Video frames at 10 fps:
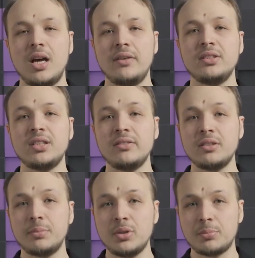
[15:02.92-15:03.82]
А в
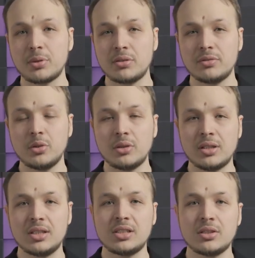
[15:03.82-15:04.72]
недавнем бою против
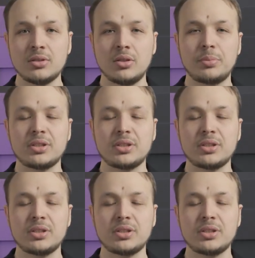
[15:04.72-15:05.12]
Дональда Сирона он